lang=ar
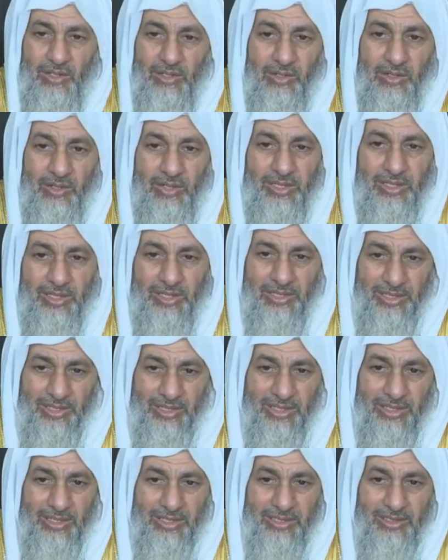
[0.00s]

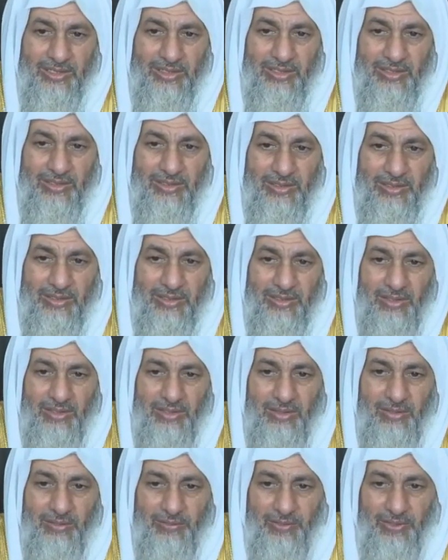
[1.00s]
وكذلك
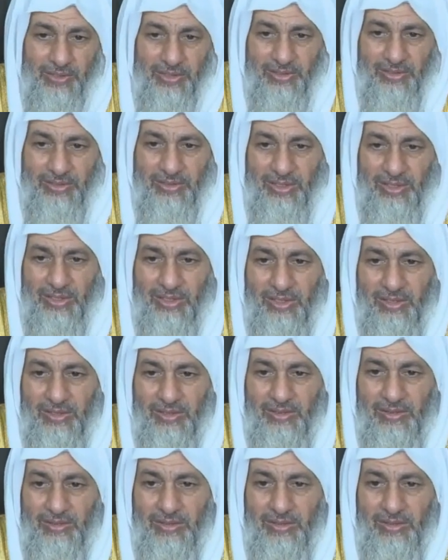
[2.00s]
فإن